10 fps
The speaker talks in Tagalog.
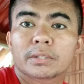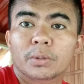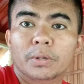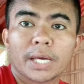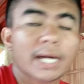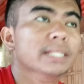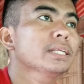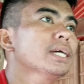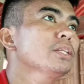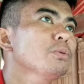So yan,
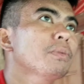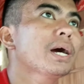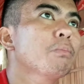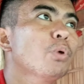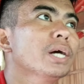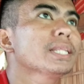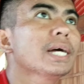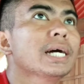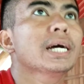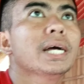yan yung mga buwan
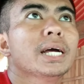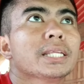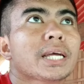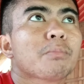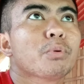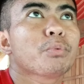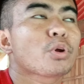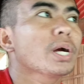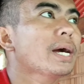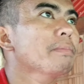na
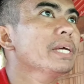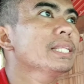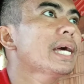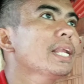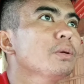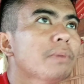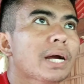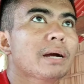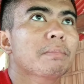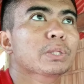nagpupurga kami dahil yung
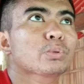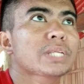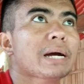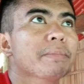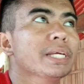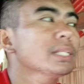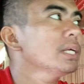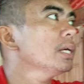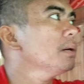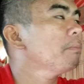mga manok namin
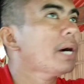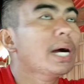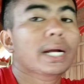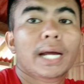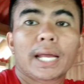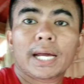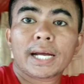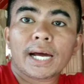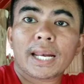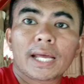
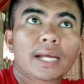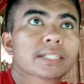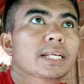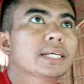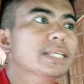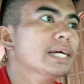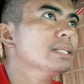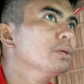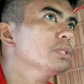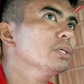pagala-gala lang sila
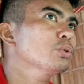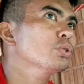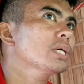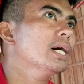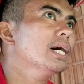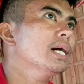diyan no dito sa